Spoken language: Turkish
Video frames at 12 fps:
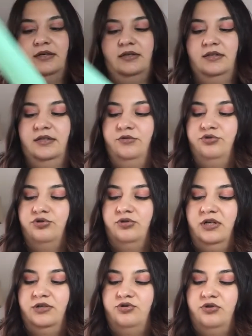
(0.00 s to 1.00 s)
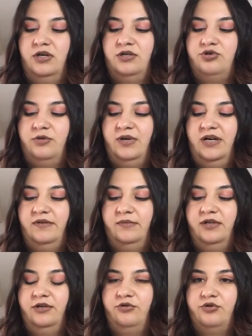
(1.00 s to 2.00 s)
E, ucundan çok az şöyle hava
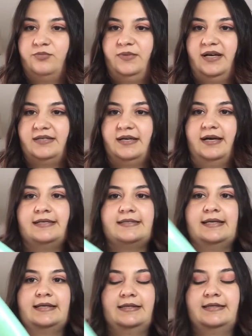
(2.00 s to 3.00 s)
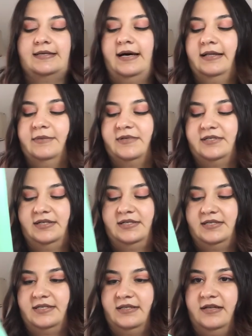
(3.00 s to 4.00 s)
bırakıyoruz biraz daha esneklik sağlaması
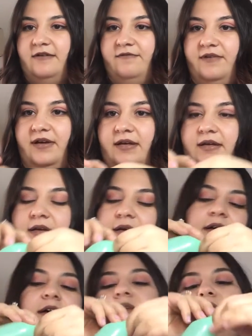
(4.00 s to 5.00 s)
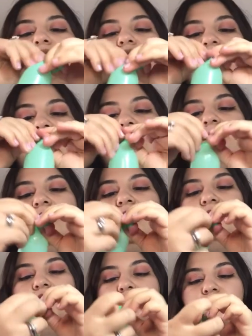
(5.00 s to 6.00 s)
açısından ve buradan
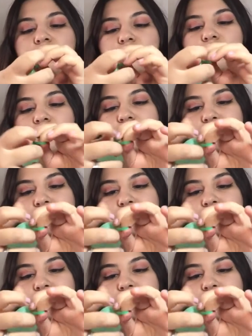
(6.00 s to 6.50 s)
bağlıyoruz.